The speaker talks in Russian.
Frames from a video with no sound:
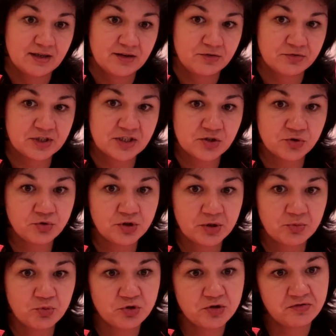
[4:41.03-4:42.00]
В
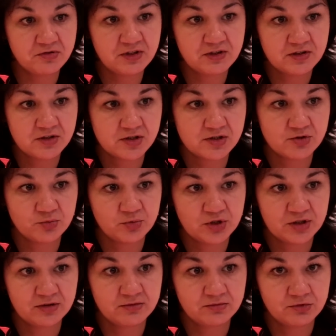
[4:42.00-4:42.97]
категории бодифитнес у
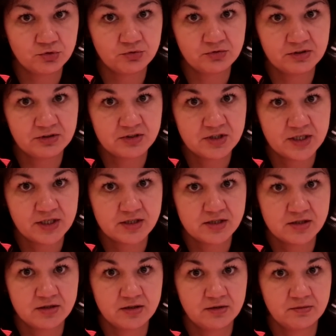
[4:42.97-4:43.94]
меня новая
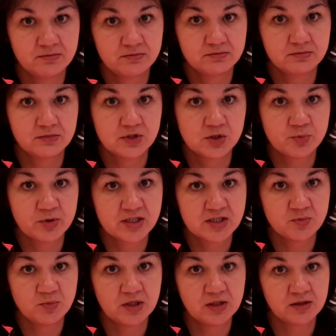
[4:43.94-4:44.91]
интересная
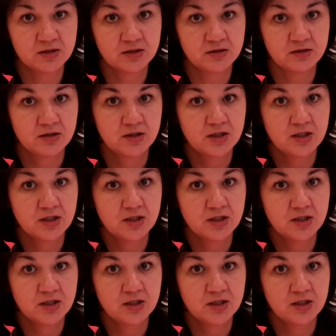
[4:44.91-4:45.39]
спортсменка.